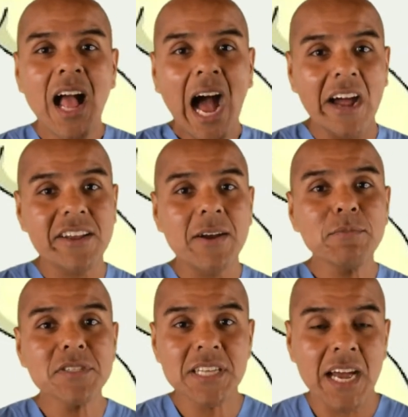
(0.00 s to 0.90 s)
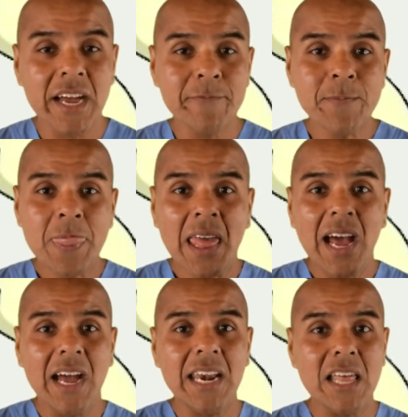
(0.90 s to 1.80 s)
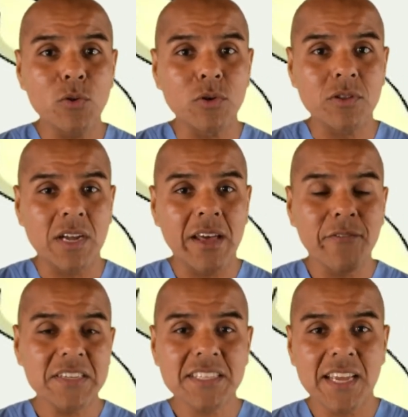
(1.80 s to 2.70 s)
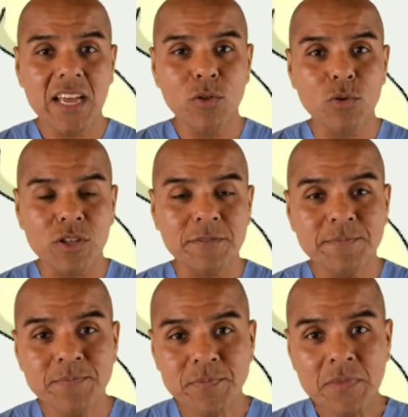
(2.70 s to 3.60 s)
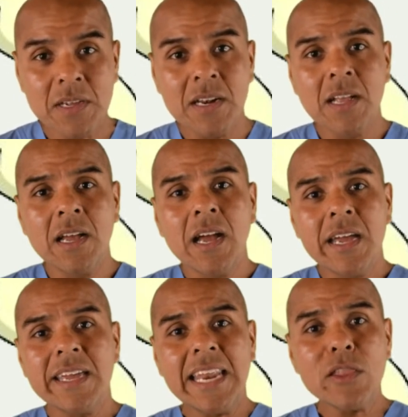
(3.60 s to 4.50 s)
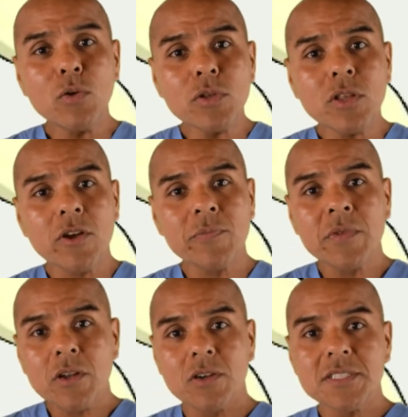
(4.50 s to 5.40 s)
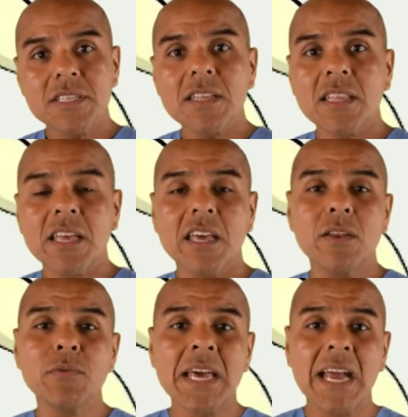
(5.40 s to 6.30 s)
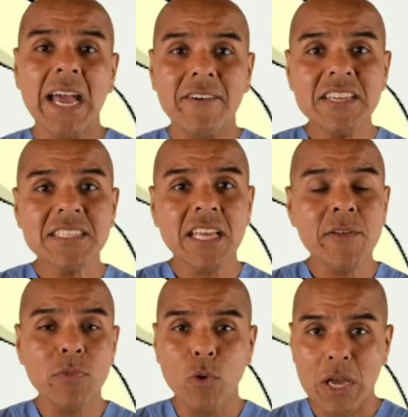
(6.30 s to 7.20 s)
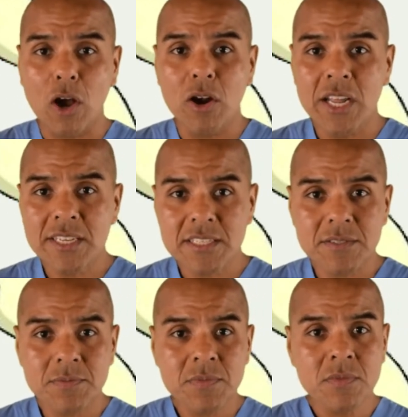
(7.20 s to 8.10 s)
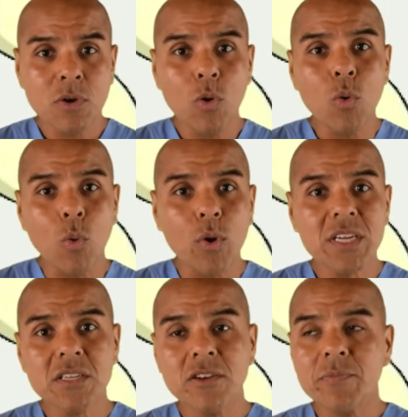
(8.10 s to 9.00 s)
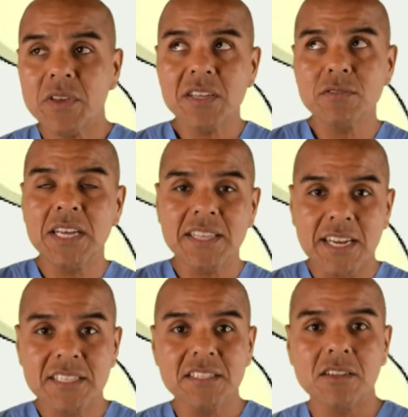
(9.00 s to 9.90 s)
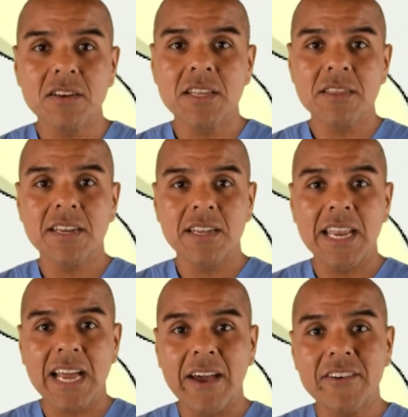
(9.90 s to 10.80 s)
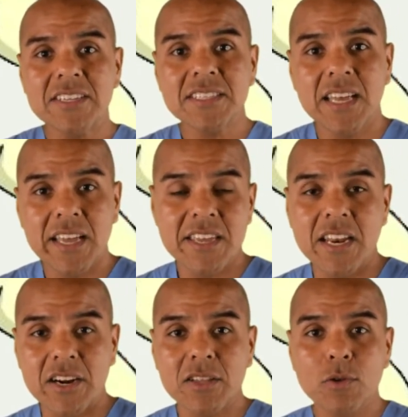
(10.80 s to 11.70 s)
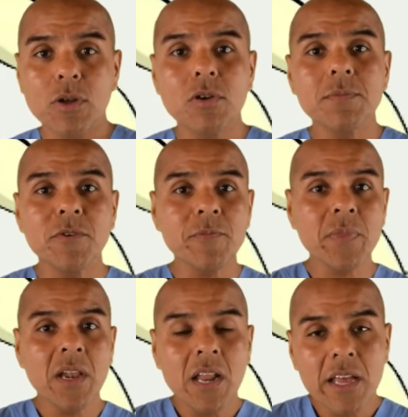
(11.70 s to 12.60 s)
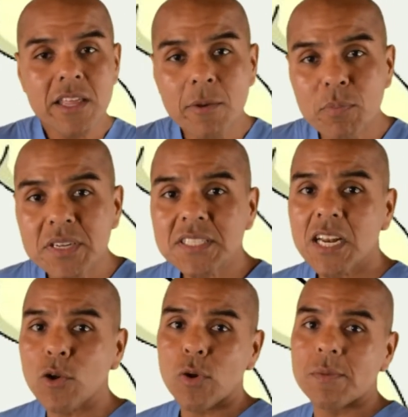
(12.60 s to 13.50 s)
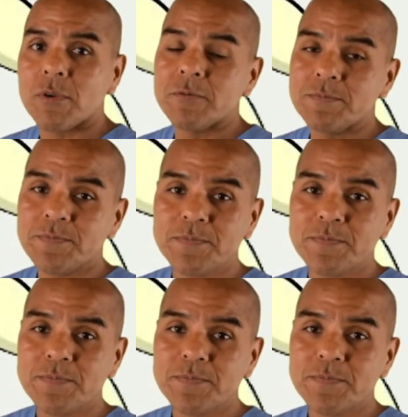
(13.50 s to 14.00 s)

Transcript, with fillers: Ahora vamos a al adulto, a la fase adulto. El adulto consiste en una cabeza o escólex, un cuello, que es una transición entre la cabeza y el resto del cuerpo, y después el cuerpo.